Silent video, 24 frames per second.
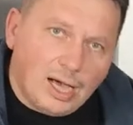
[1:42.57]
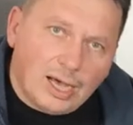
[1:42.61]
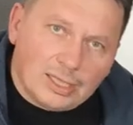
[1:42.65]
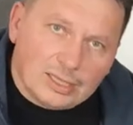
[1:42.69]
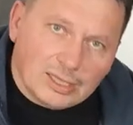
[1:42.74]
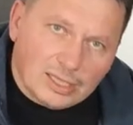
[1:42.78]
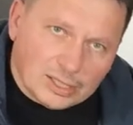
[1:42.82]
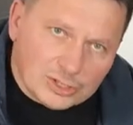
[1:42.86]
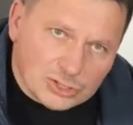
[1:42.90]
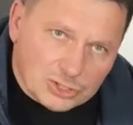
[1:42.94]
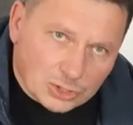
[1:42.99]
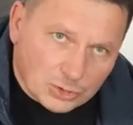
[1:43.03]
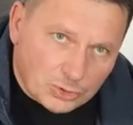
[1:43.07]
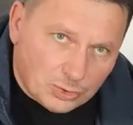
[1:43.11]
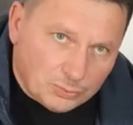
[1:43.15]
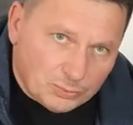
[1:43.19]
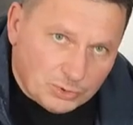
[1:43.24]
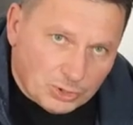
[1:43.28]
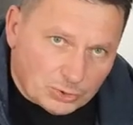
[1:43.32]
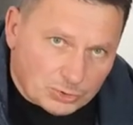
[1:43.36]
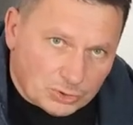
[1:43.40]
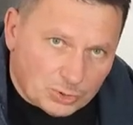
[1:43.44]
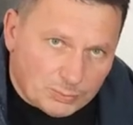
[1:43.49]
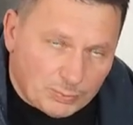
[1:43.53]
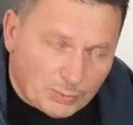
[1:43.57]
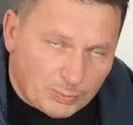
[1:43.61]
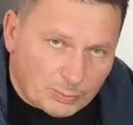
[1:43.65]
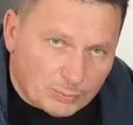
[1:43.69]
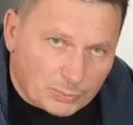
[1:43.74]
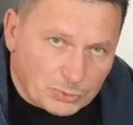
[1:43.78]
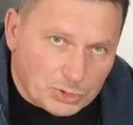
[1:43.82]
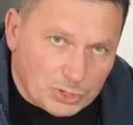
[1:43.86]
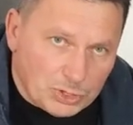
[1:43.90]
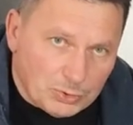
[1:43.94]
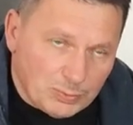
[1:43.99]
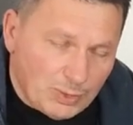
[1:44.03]
A dlaczego mnie o to
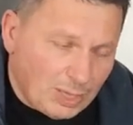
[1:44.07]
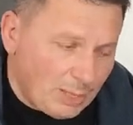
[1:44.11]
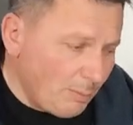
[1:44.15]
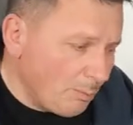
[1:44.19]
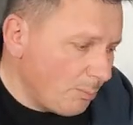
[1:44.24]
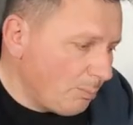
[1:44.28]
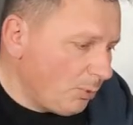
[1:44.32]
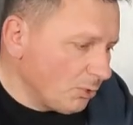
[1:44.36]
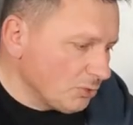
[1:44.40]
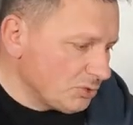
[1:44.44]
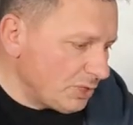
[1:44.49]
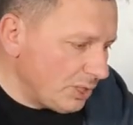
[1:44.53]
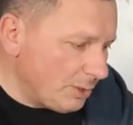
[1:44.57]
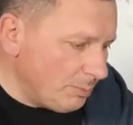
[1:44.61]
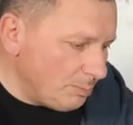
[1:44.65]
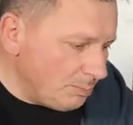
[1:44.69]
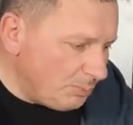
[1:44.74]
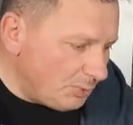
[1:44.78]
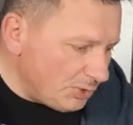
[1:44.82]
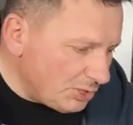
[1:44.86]
poprosiła? Bo ten